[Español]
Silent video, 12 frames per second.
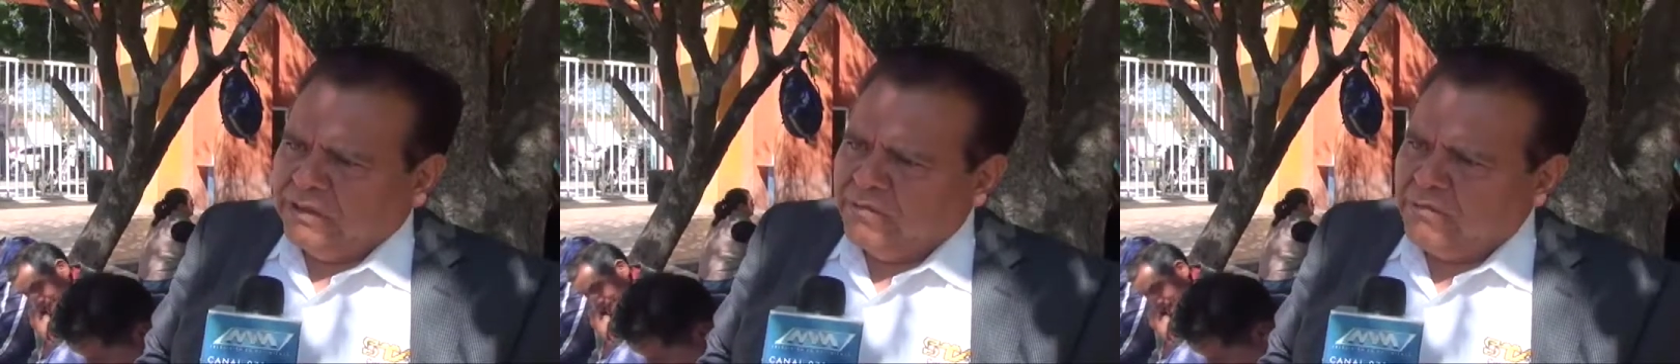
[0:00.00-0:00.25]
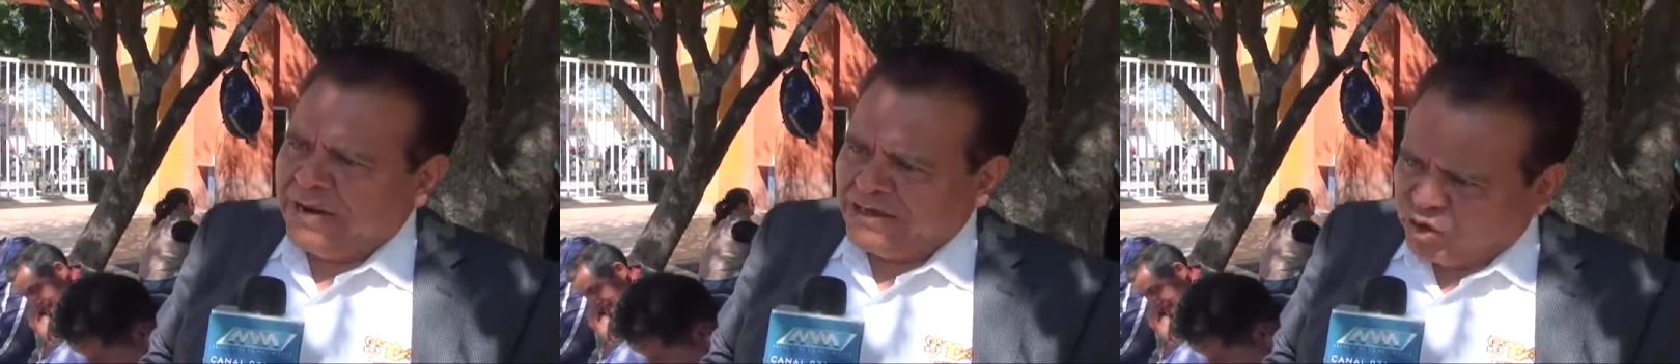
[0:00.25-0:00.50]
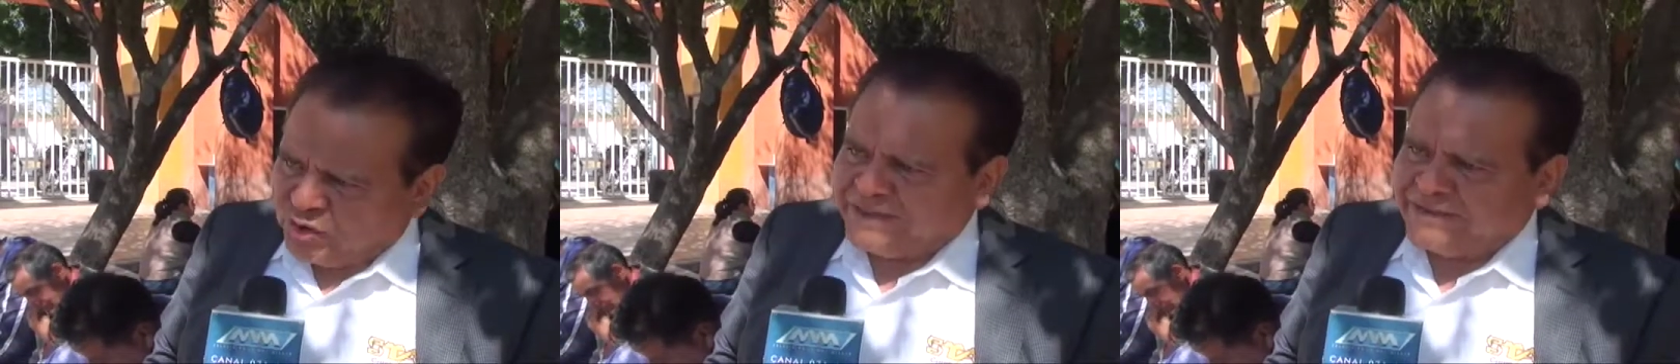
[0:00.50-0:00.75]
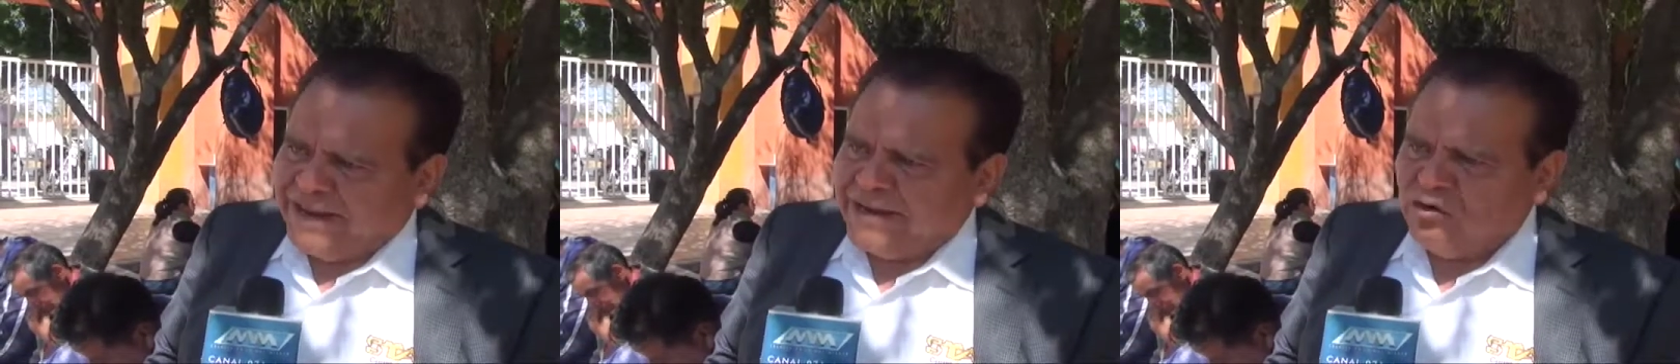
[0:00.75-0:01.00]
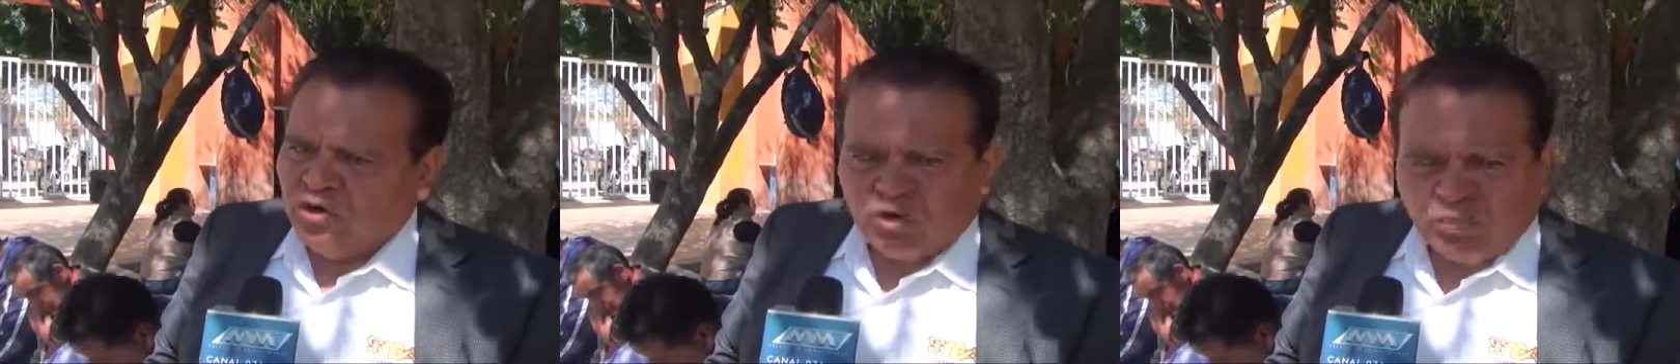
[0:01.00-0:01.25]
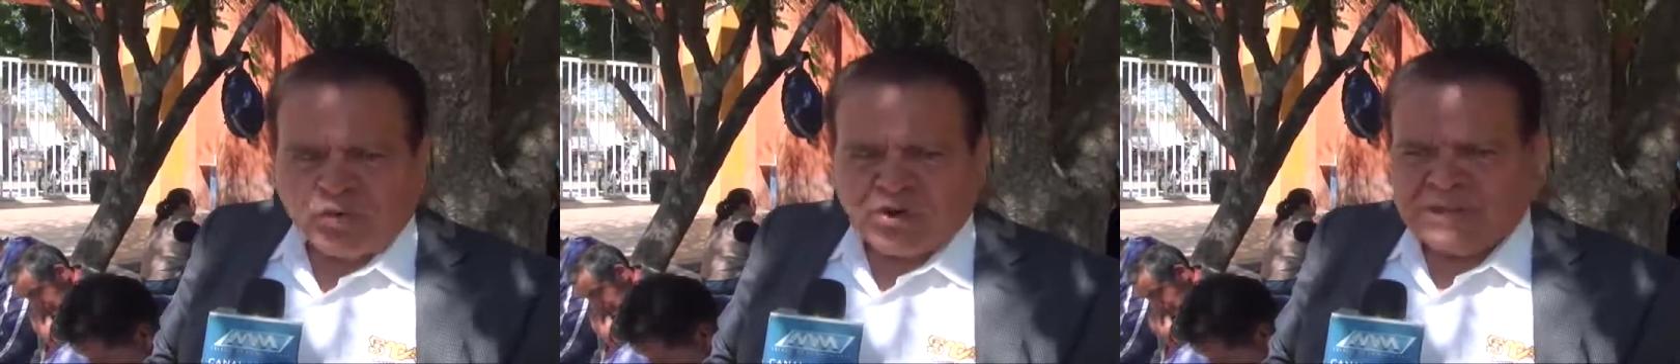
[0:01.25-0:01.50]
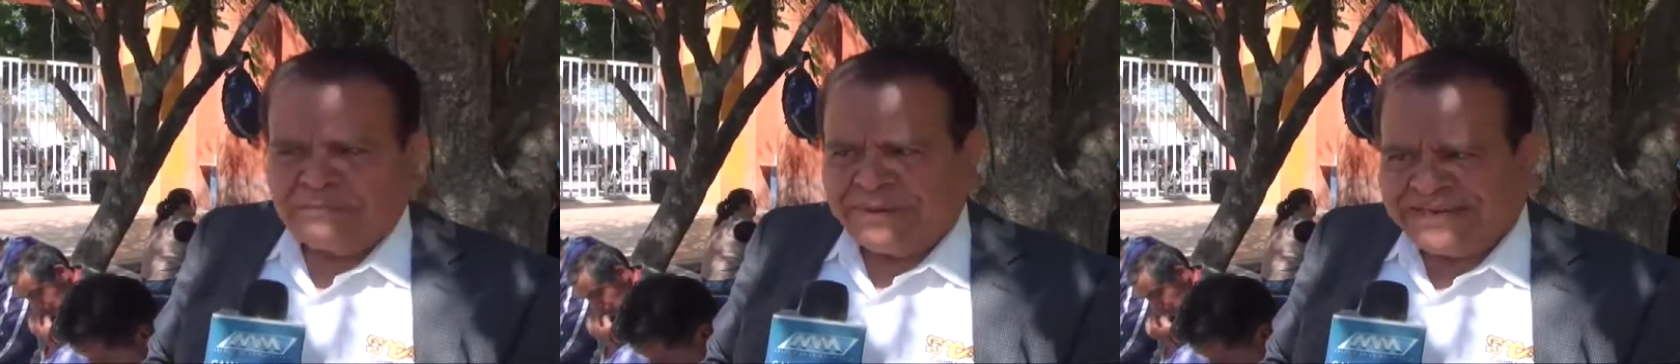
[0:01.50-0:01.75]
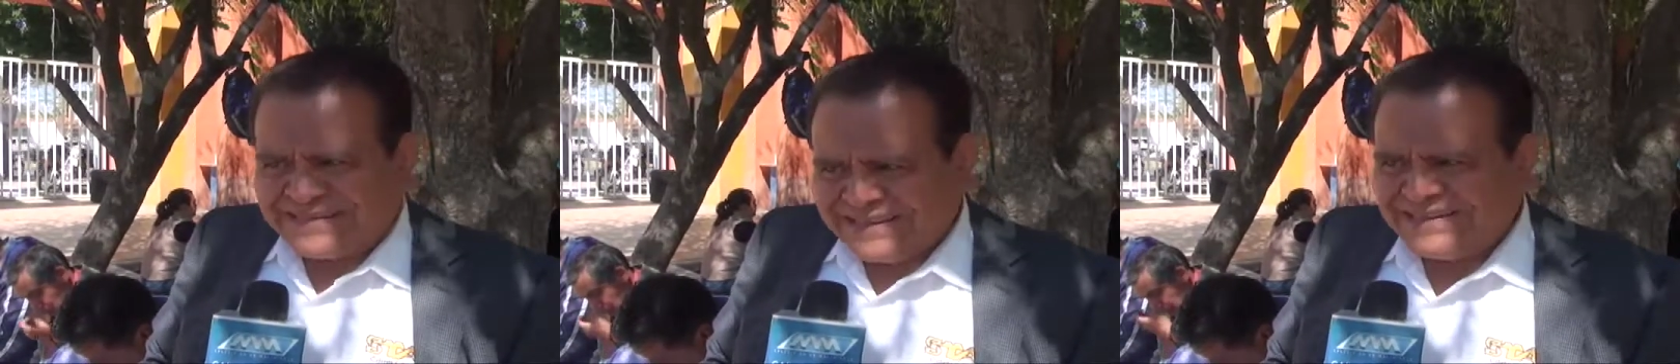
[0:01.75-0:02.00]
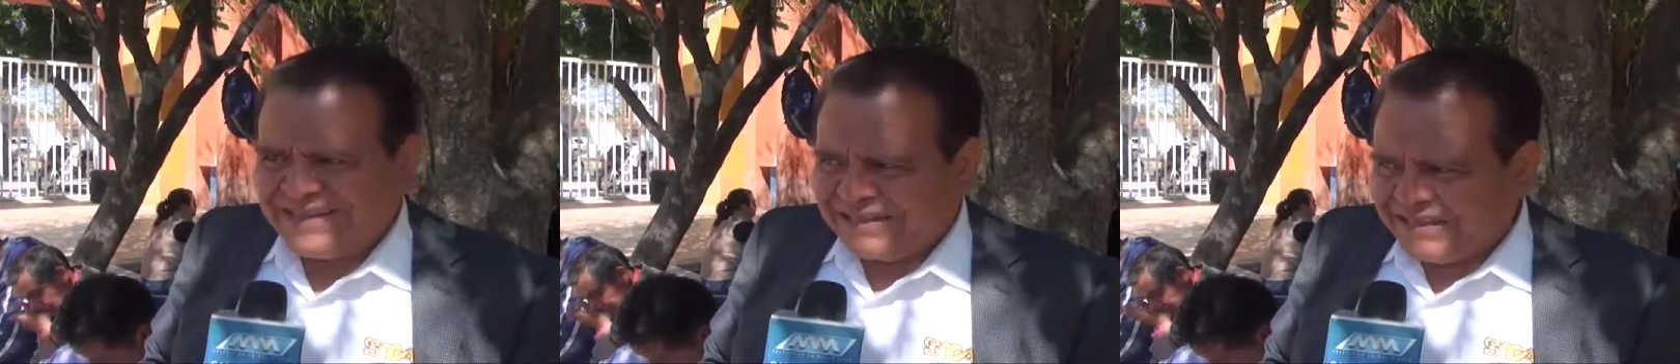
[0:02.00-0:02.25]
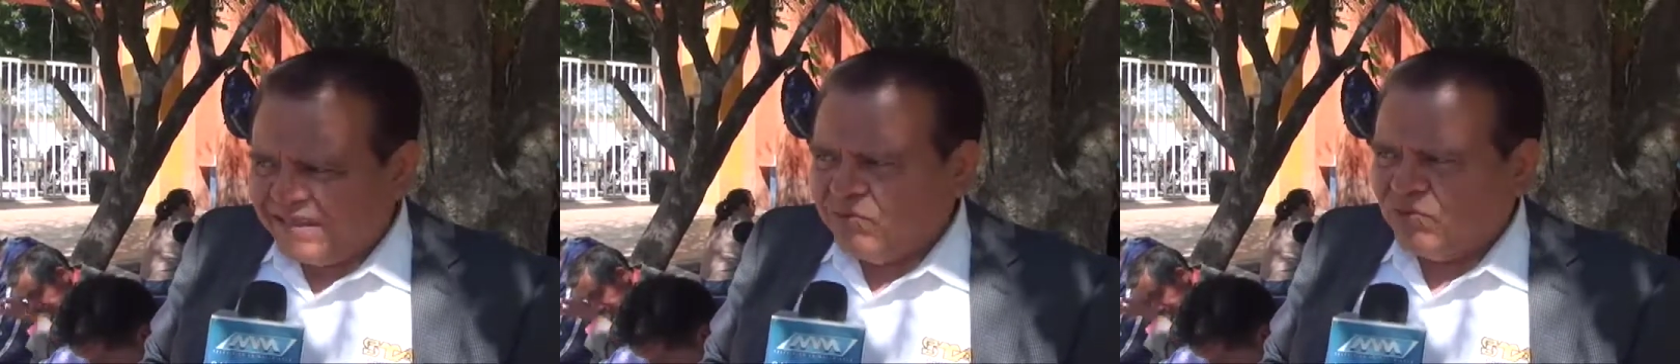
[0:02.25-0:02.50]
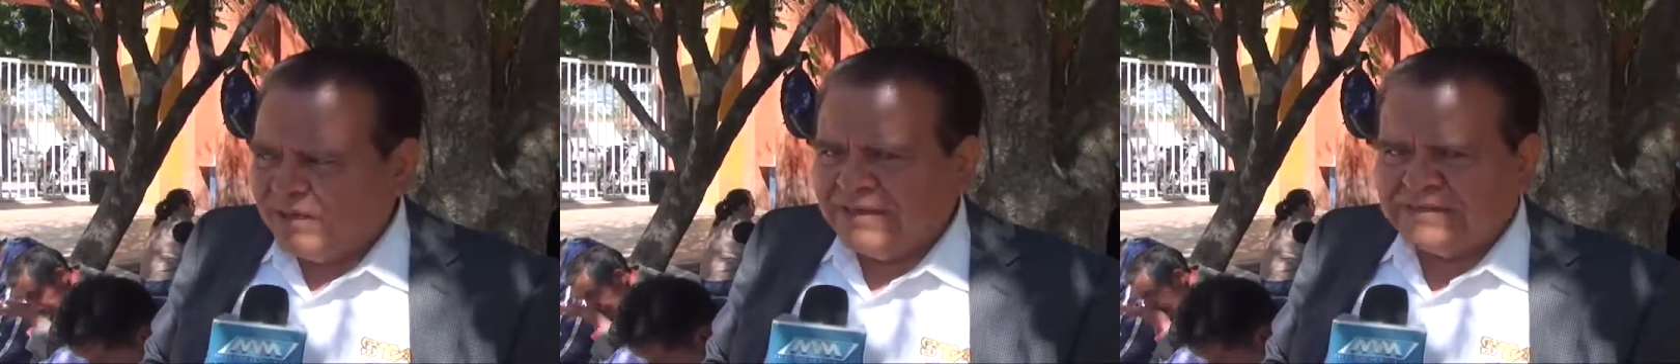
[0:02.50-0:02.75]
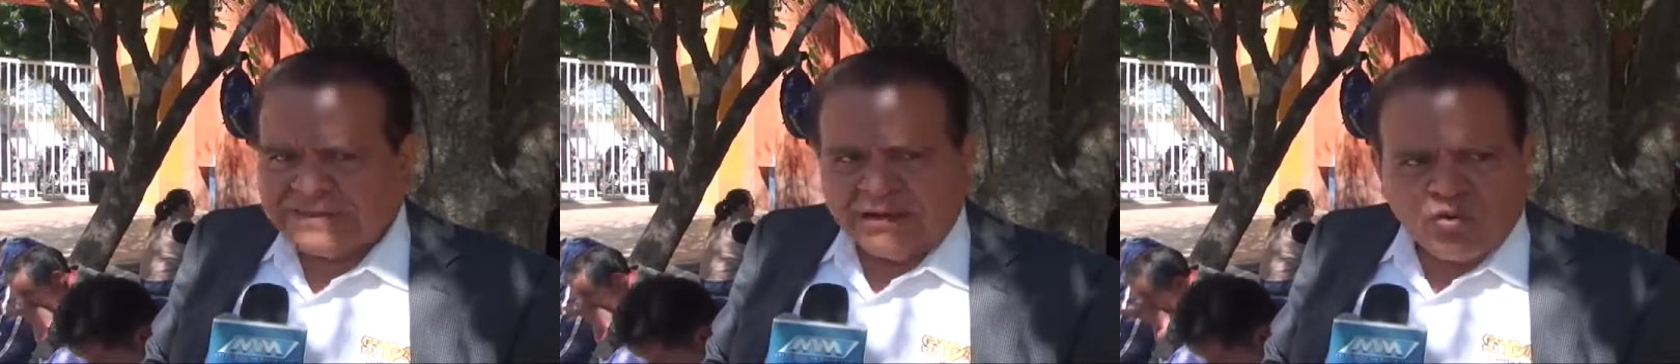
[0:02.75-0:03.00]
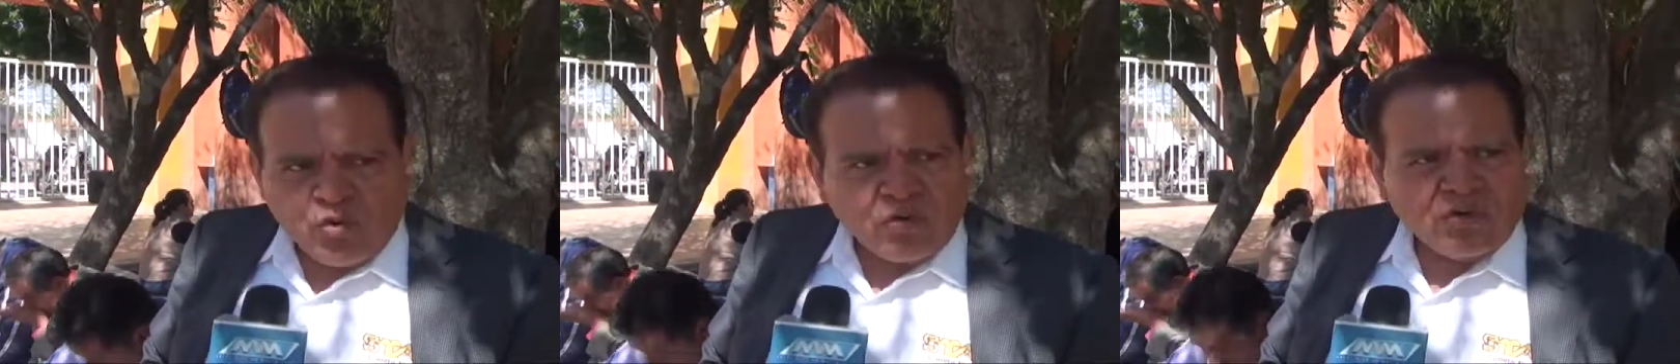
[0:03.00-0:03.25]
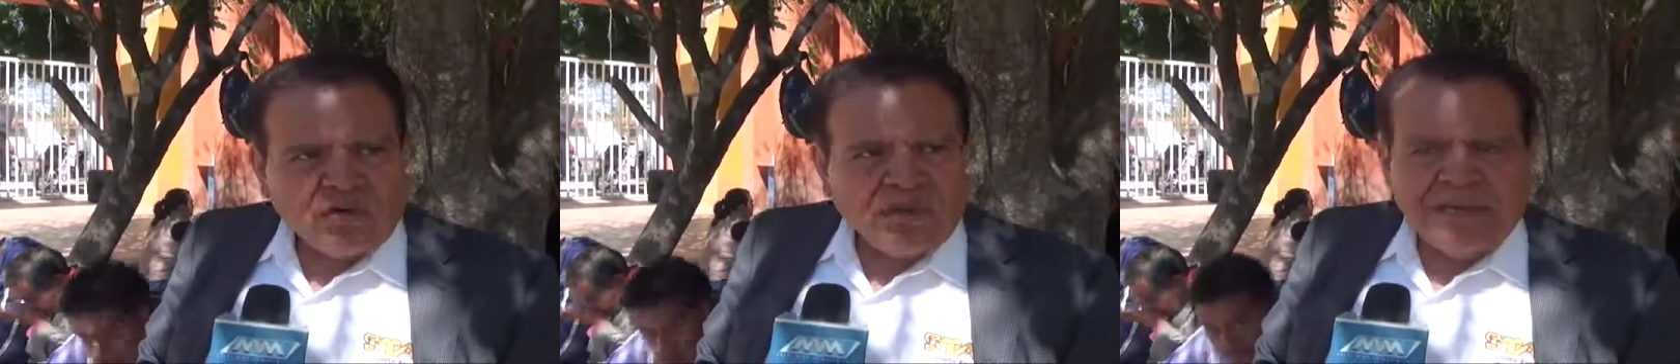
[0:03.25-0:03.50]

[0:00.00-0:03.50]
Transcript: mayoritario, el grupo representativo del Estaú.